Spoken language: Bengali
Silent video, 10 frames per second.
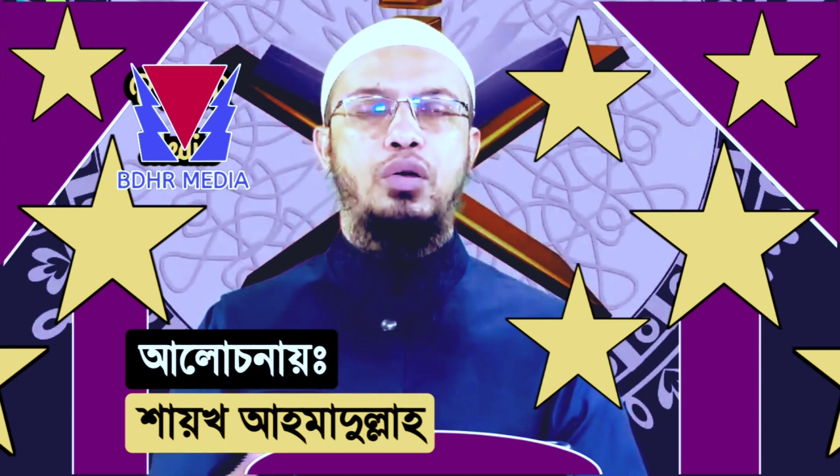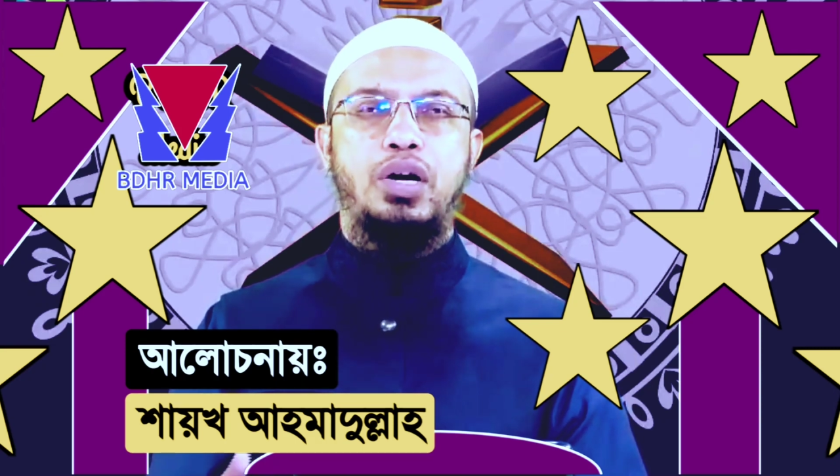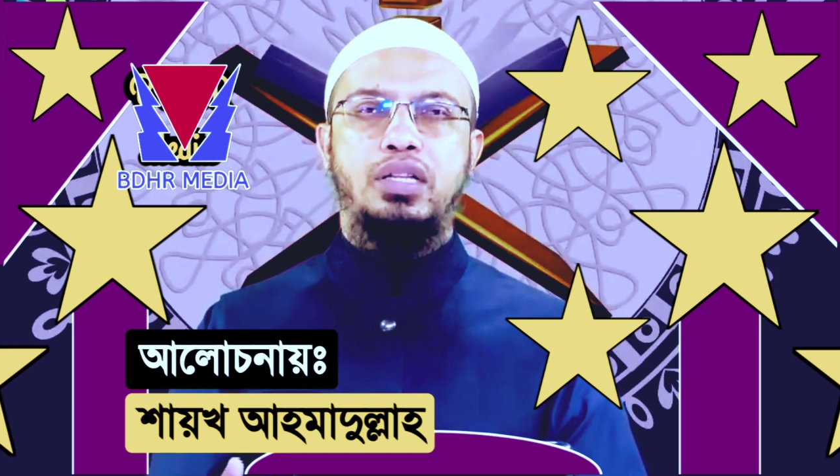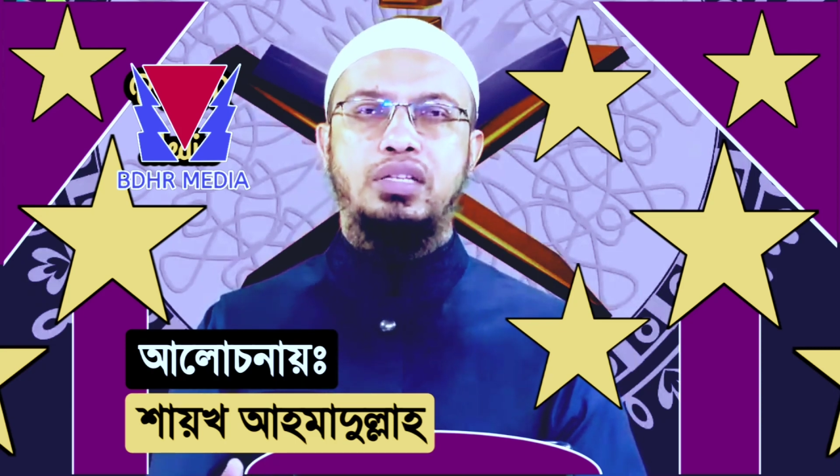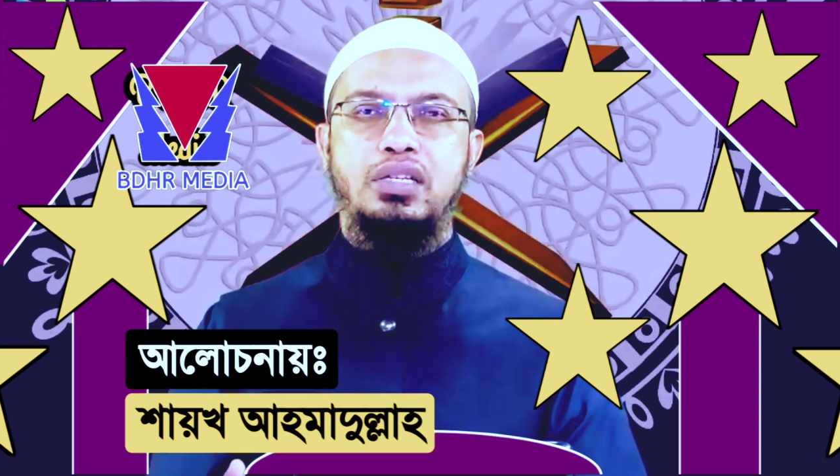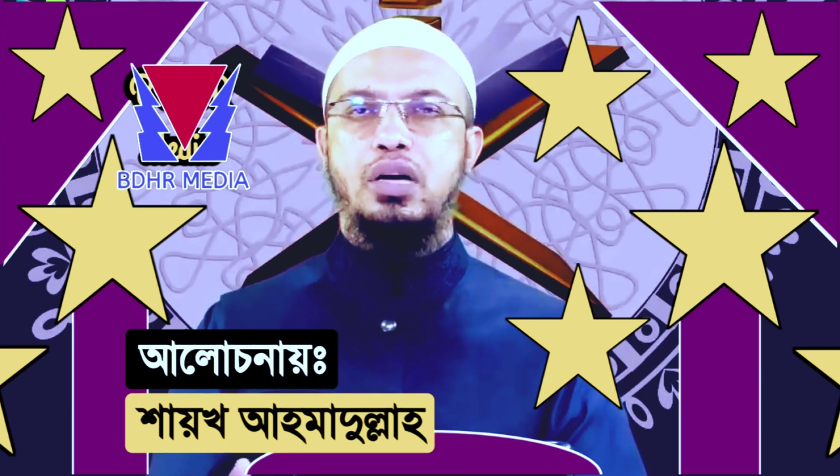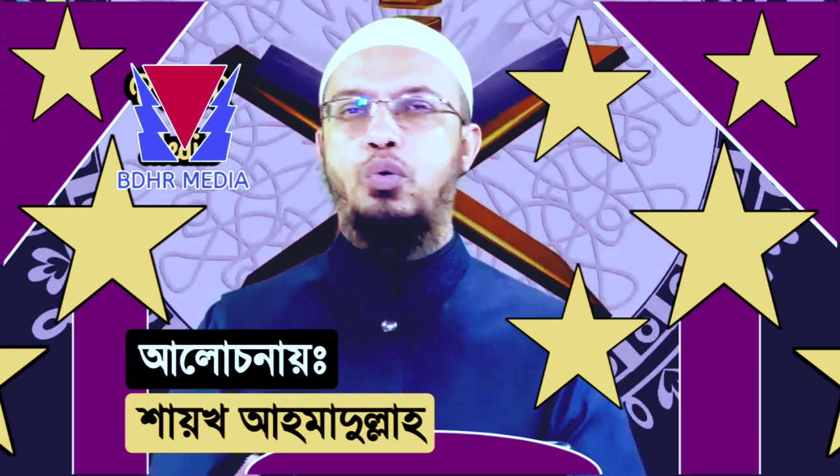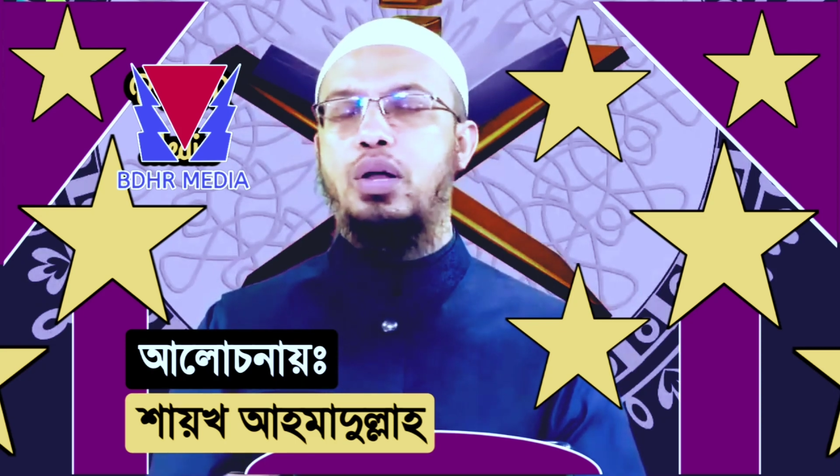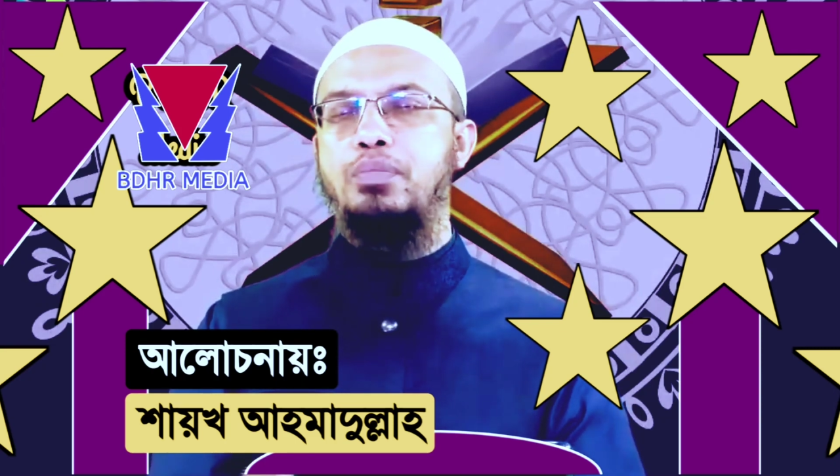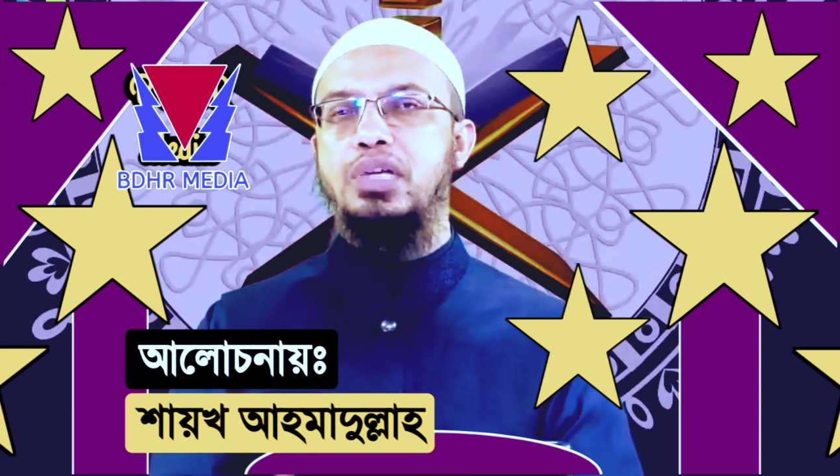সালাহ আতা
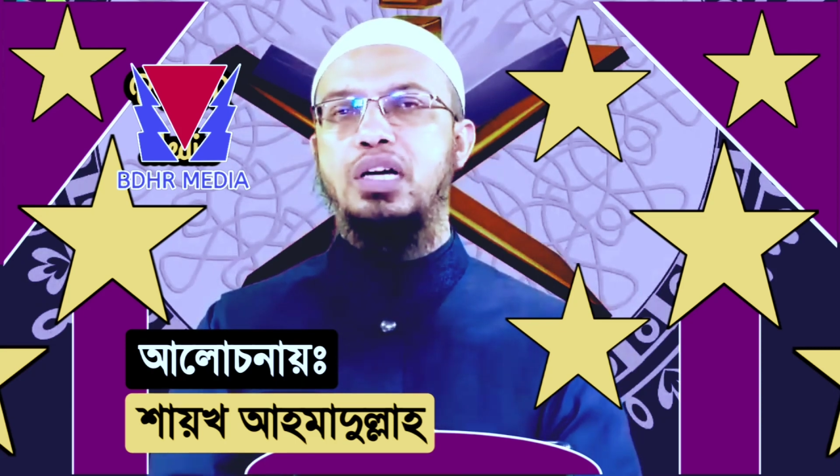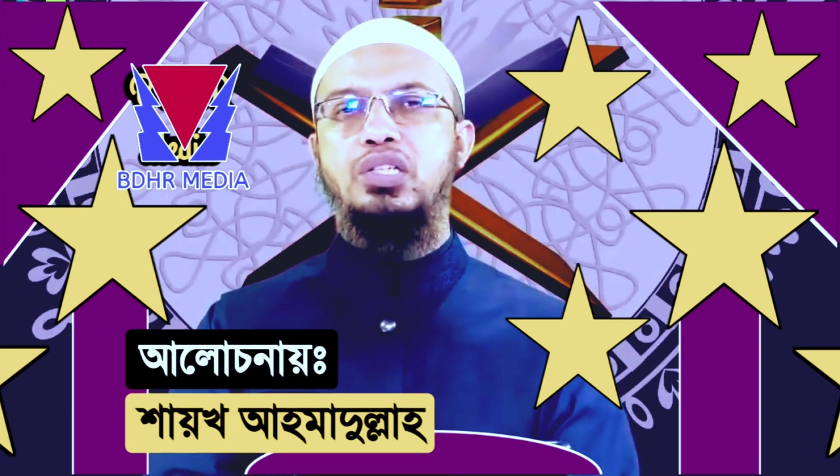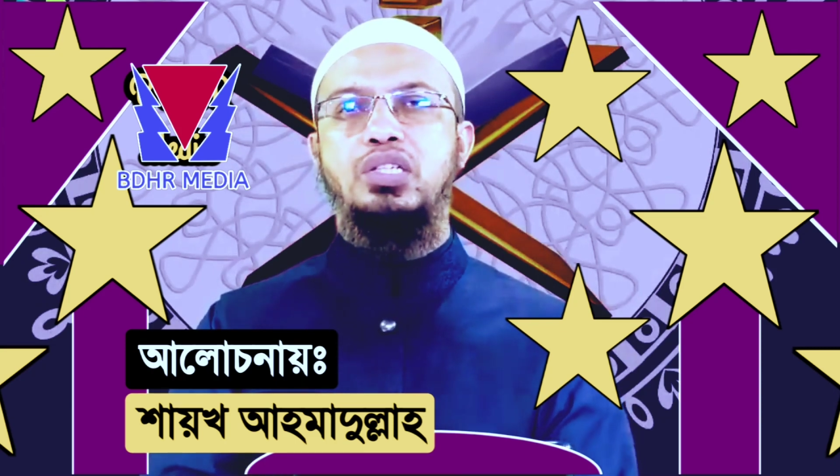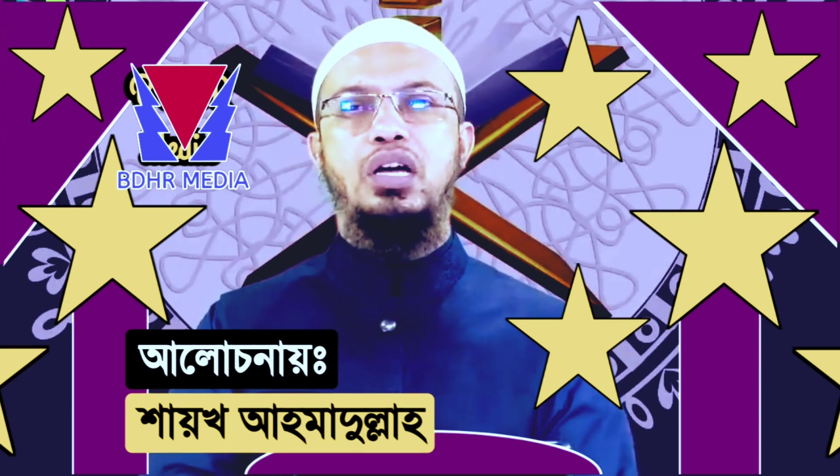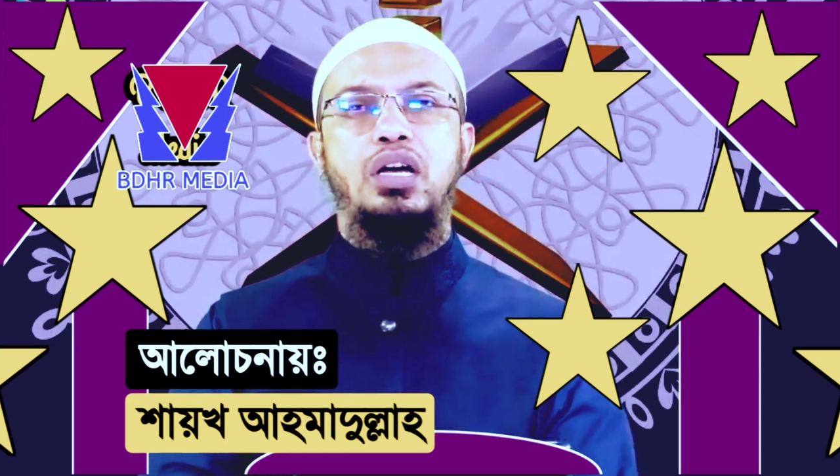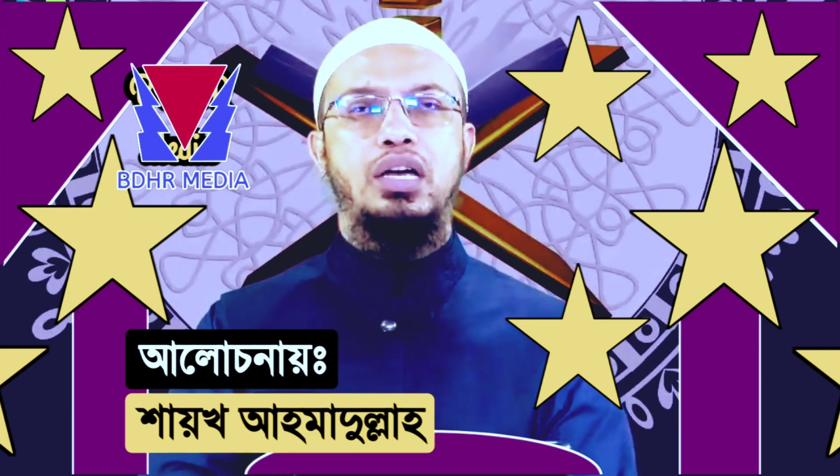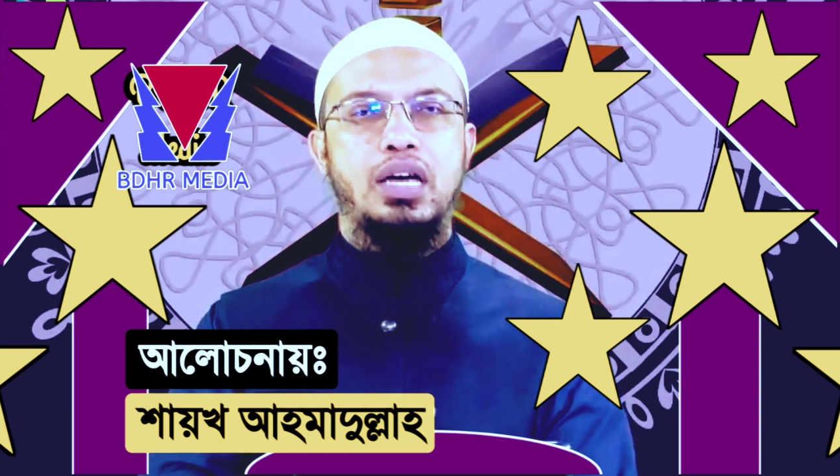জাকা ওয়ালাম ইয়াকশা